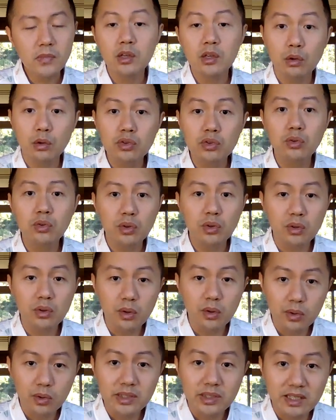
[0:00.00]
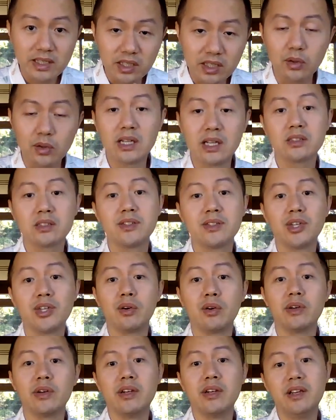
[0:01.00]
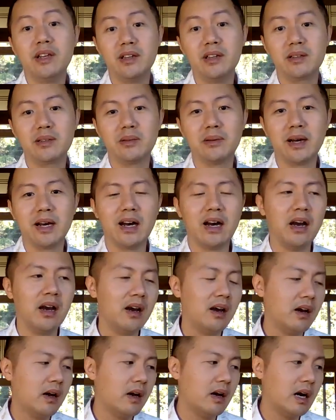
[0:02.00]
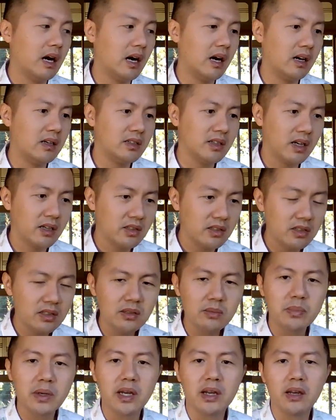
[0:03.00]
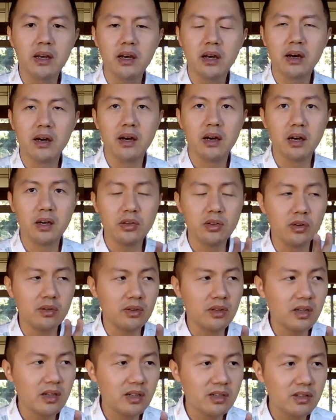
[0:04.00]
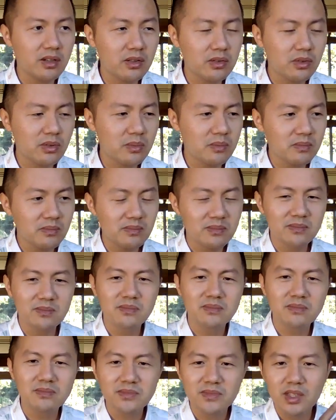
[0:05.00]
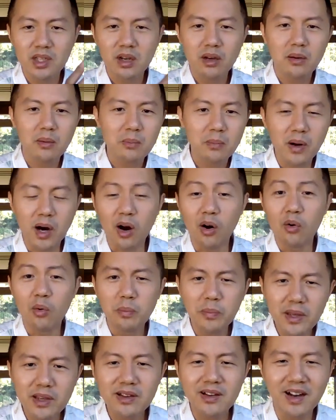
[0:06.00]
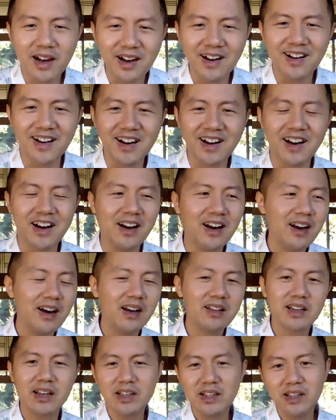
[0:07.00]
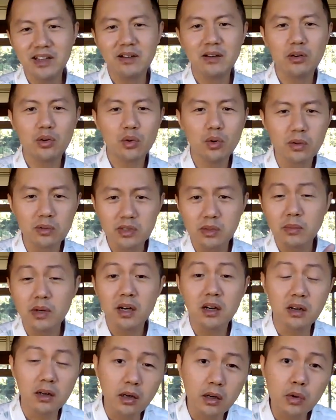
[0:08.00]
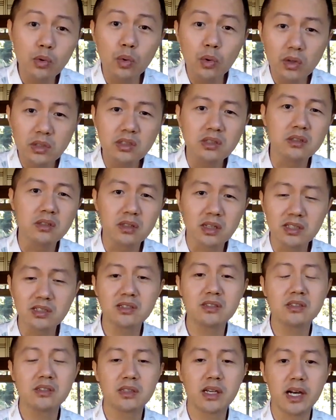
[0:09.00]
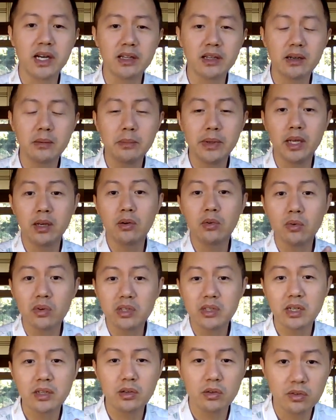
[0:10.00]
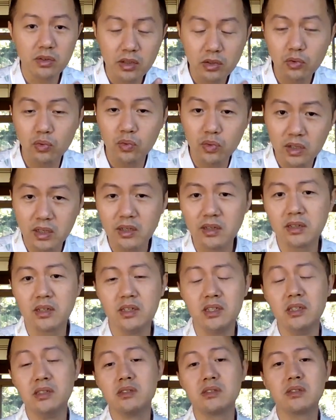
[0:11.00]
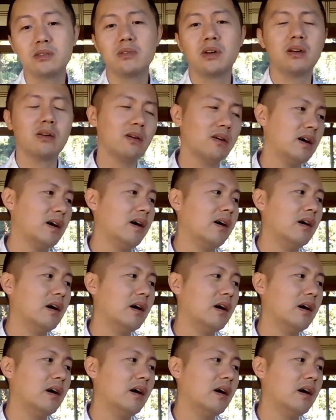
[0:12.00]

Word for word: 欧洲，有的国家喜欢吃巧克力，是吧？啊，像日本啊，有一个叫做刨冰哈哈，它也和什么和国子的市场。它每个国家有的独特的饮食文化